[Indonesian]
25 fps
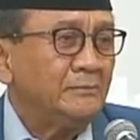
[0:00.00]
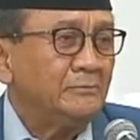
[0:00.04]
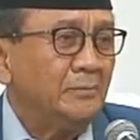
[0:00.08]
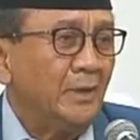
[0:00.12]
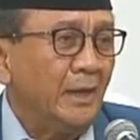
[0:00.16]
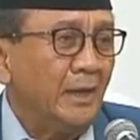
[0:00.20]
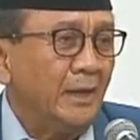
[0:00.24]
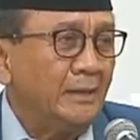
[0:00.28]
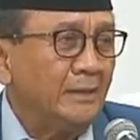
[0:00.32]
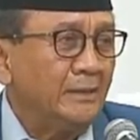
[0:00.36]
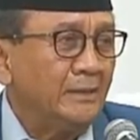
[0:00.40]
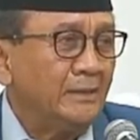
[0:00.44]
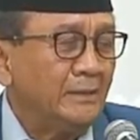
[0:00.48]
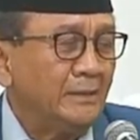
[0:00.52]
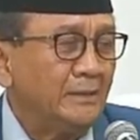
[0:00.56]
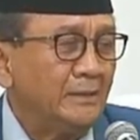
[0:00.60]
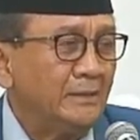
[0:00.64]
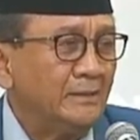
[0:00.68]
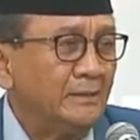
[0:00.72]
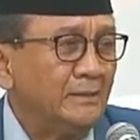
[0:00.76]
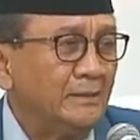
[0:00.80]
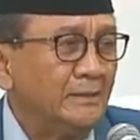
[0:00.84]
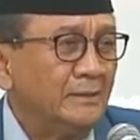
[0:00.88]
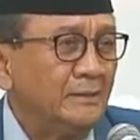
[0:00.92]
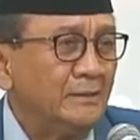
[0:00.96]
baik
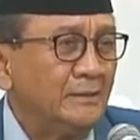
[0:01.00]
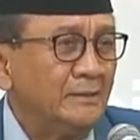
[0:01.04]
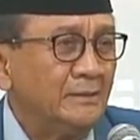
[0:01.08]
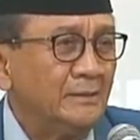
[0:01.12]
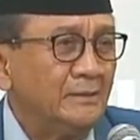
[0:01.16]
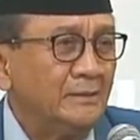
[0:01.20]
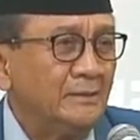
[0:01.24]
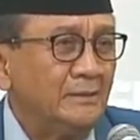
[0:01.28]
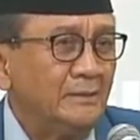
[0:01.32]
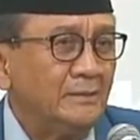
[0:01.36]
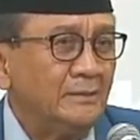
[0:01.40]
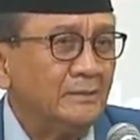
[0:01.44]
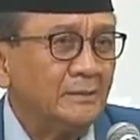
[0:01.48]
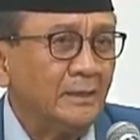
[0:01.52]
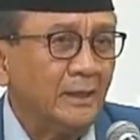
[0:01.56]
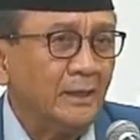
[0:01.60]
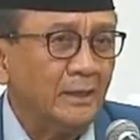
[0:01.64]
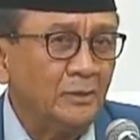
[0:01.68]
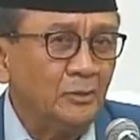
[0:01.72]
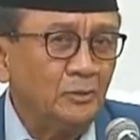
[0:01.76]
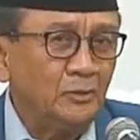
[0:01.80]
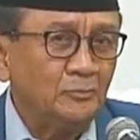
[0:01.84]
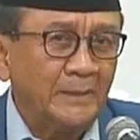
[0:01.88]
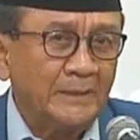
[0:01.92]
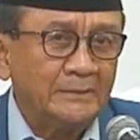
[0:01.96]

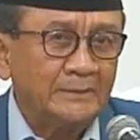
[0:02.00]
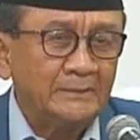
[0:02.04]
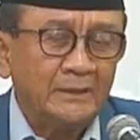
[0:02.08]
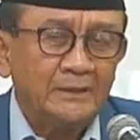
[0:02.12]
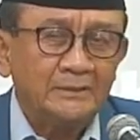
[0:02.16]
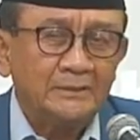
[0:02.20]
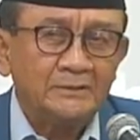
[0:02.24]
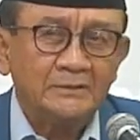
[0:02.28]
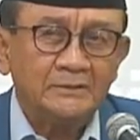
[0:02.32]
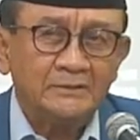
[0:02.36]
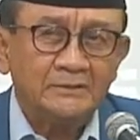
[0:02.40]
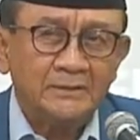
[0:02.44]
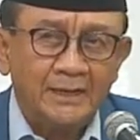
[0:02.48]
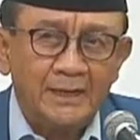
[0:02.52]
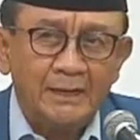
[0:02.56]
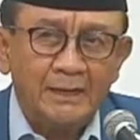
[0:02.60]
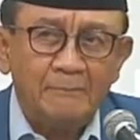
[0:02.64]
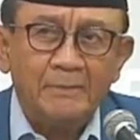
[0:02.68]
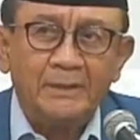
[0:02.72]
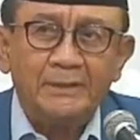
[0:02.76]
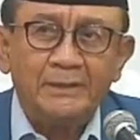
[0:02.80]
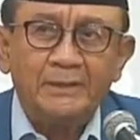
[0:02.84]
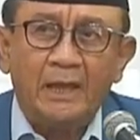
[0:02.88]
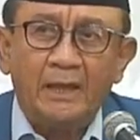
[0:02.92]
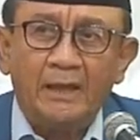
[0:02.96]
kehidupan ta secara
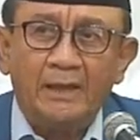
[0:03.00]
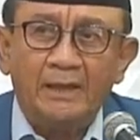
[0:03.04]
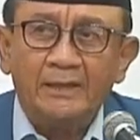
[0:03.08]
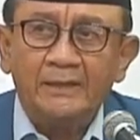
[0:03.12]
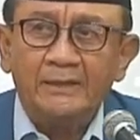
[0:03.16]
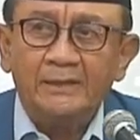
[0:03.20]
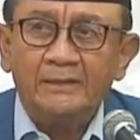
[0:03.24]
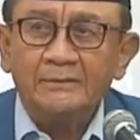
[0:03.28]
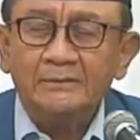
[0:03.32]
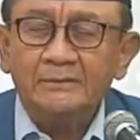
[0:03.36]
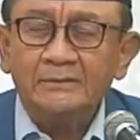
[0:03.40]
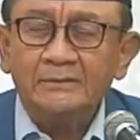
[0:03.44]
badani,